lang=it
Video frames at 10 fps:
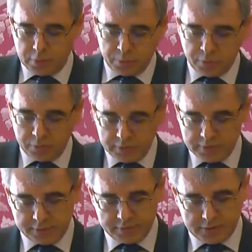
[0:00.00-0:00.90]
da Paul
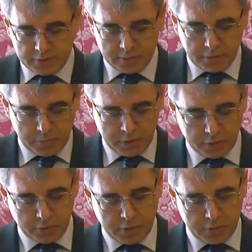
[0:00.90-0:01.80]
Hazard nel
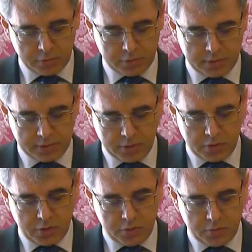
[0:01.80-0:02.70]

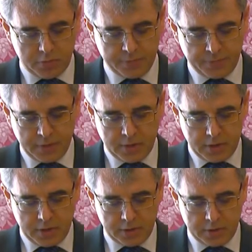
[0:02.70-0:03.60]
1935
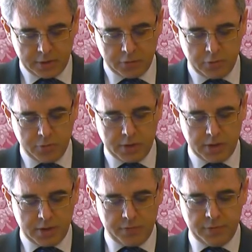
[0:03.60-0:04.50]
è entrato
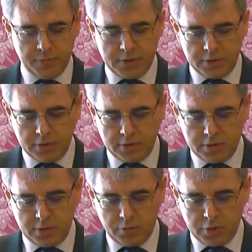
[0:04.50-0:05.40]
ormai a far parte
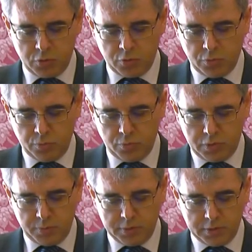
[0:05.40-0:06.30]
del linguaggio
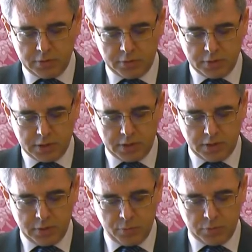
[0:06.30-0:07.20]
comune per denotare
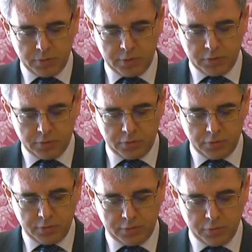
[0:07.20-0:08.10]
il mutamento di
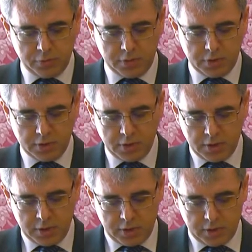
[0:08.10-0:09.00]
orizzonte
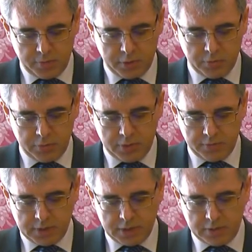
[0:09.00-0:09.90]
che
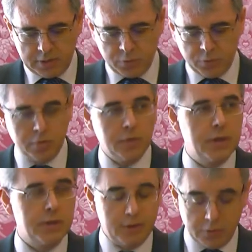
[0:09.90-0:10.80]
preludeva al tramonto
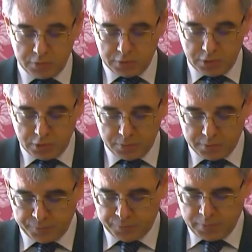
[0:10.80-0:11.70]
dell'antico
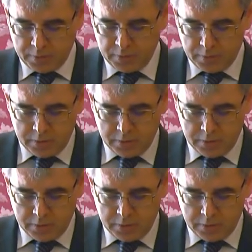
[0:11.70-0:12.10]
regime